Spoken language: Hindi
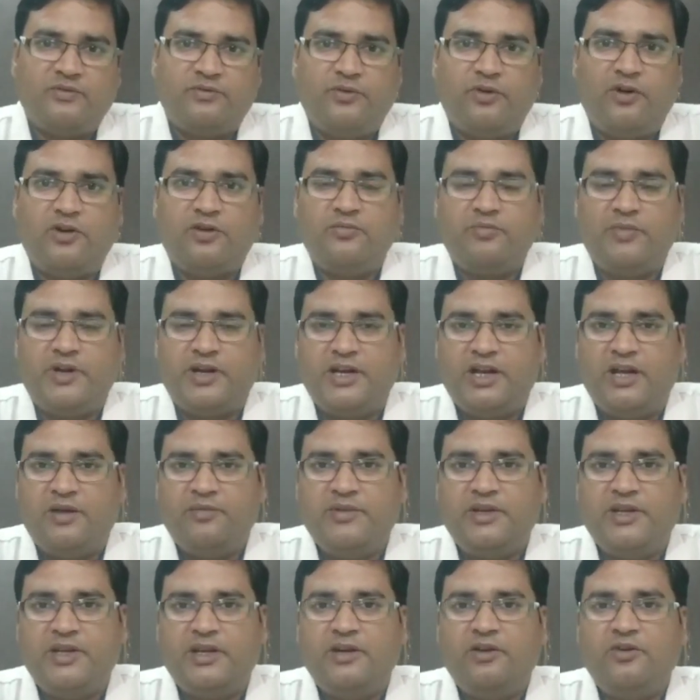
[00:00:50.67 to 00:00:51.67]
फॉर्म भरना
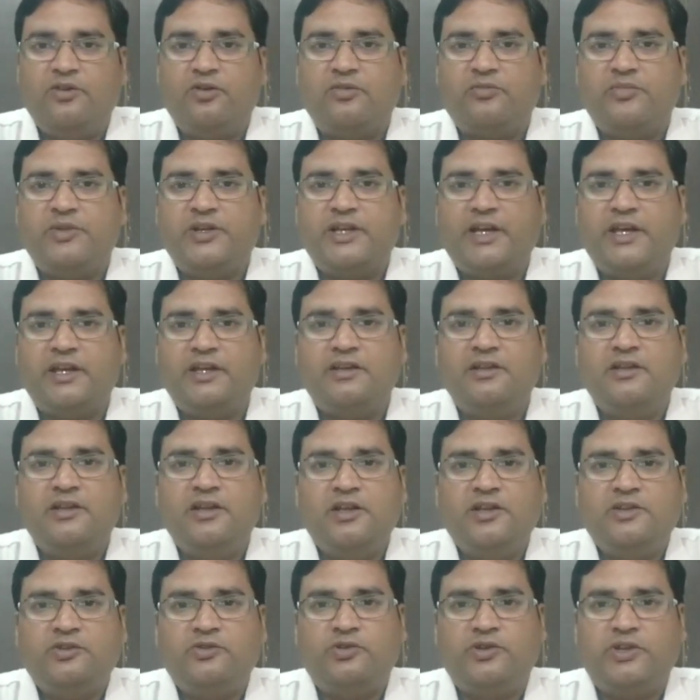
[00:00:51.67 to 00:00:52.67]
भी है और भी कई
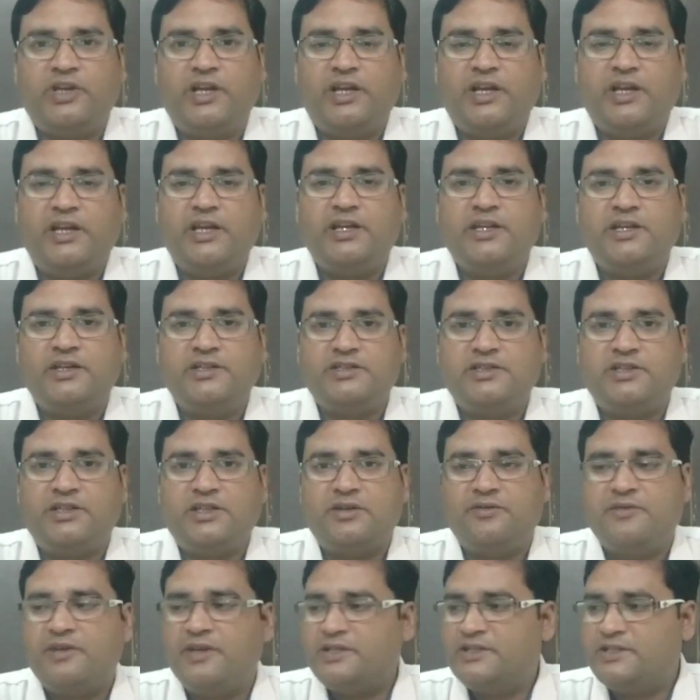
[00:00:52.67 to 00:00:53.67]
छुट्टियाँ रही हैं
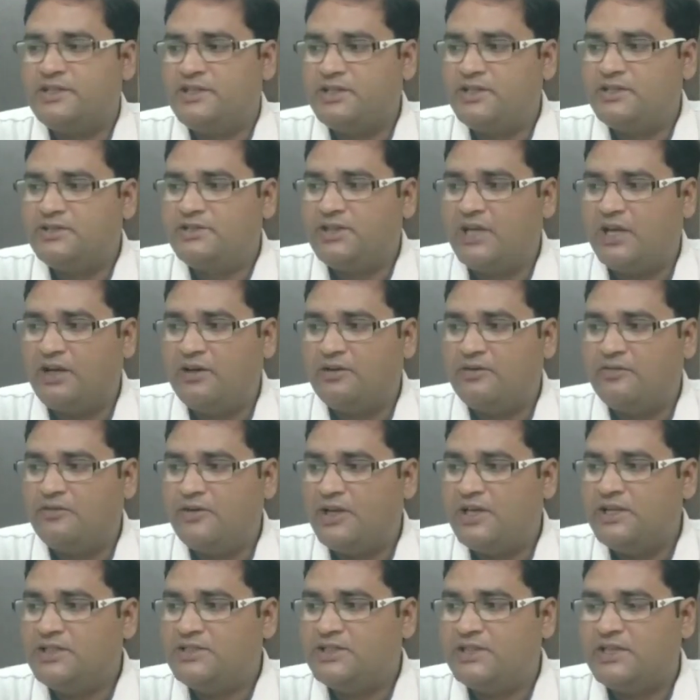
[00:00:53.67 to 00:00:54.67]
जिनकी वजह से
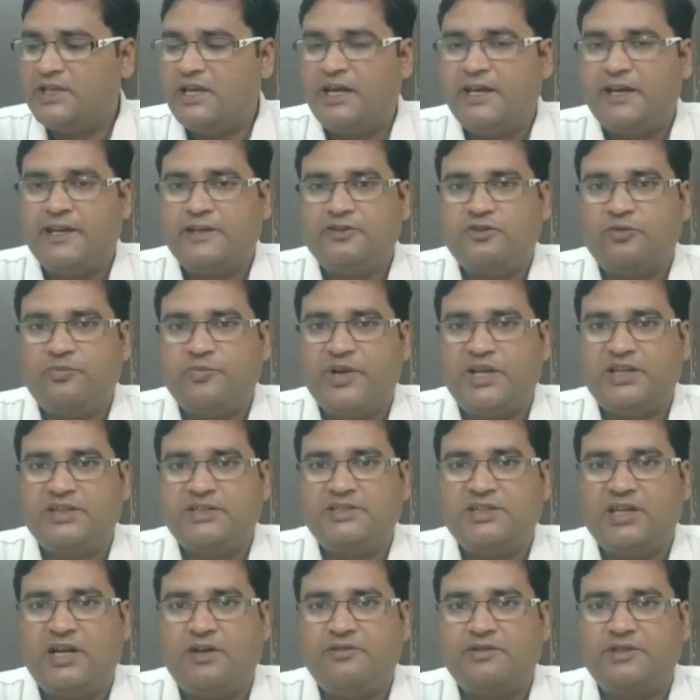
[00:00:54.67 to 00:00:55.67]
चवालीस हज़ार एक सौ
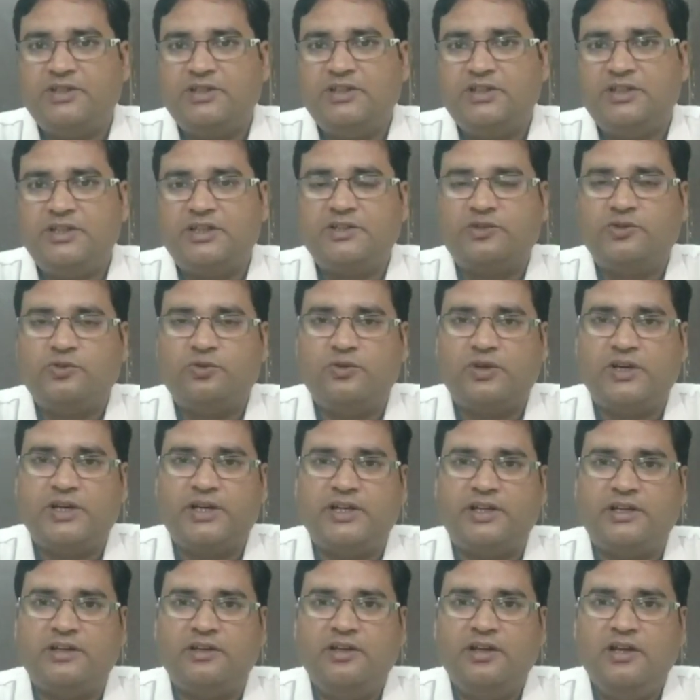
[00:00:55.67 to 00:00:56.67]
पैंतीस आवेदन निरस्त हो गए
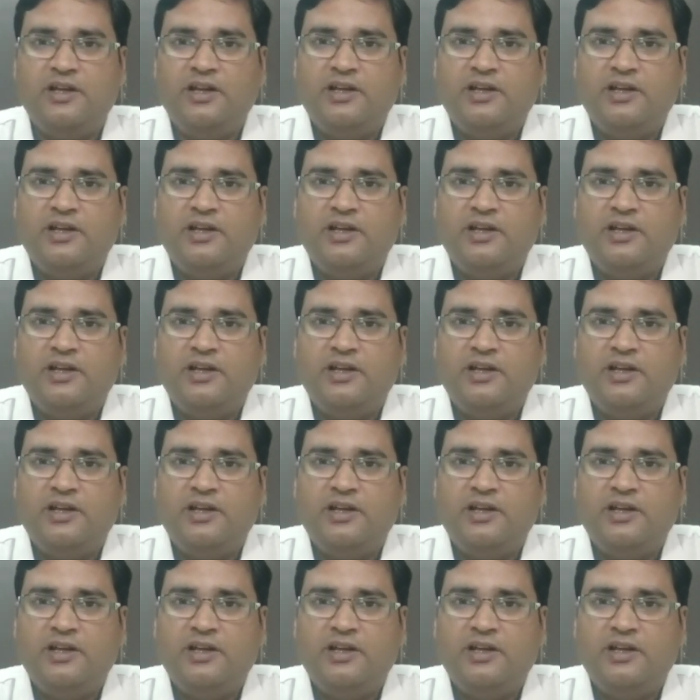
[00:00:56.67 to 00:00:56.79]
हैं